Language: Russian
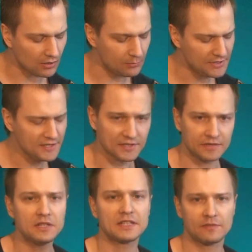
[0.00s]
Мизинец
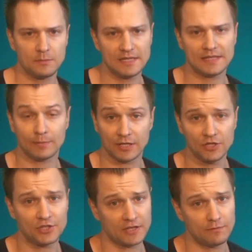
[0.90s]
двигается вместе,
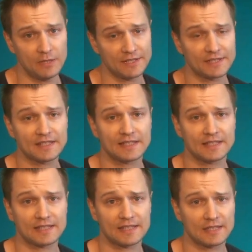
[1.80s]
практически вместе
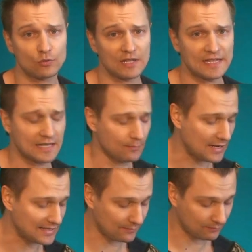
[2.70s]
с, с указательным
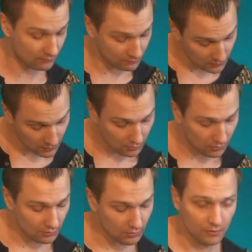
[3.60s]
пальцем.
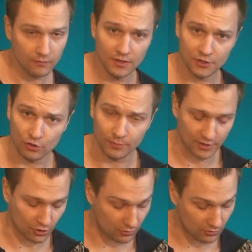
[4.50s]
Видите, что
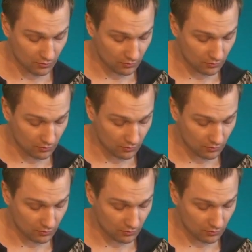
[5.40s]
произошло?